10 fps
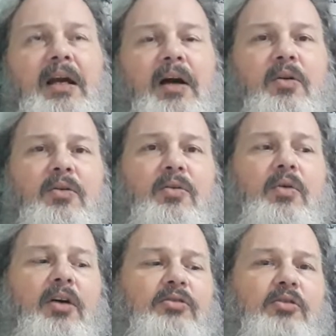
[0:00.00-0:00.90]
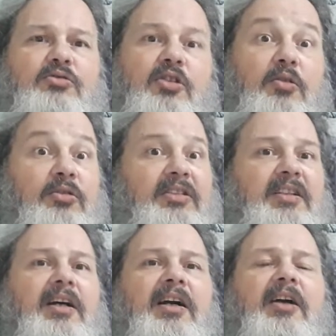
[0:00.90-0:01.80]
O, o, Elton John, o
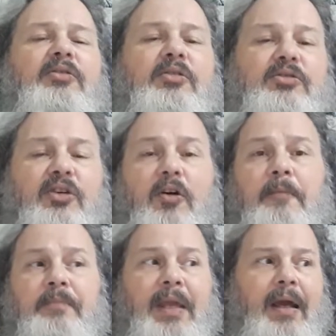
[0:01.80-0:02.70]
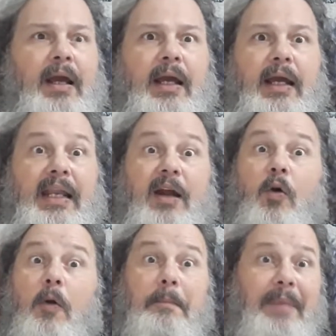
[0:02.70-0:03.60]
Sir Elton John, ele
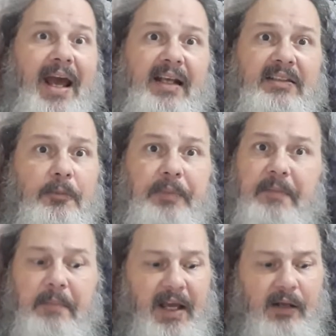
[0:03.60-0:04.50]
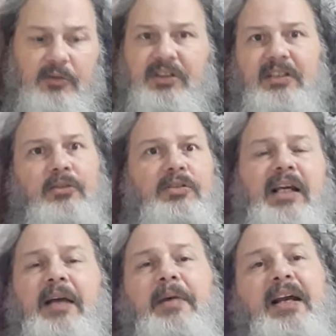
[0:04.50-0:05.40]
começa, o primeiro disco
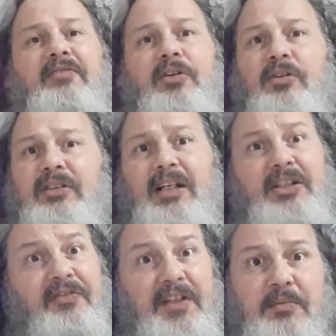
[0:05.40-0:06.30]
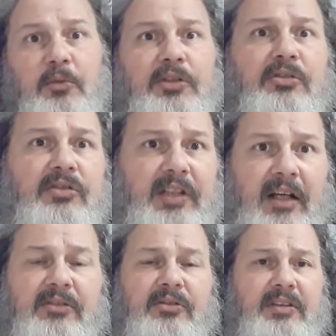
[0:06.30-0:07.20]
dele é maravilhoso e ele já fez muito
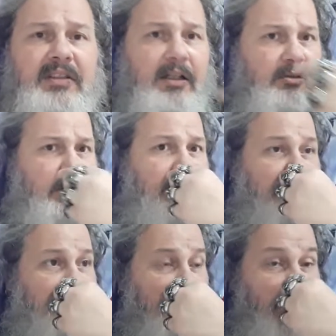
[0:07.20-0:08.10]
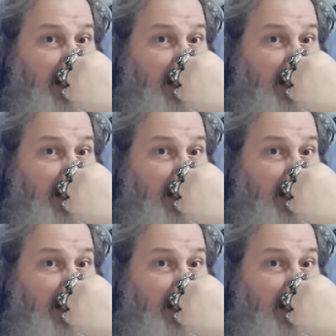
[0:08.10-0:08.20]
sucesso nos Estados Unidos.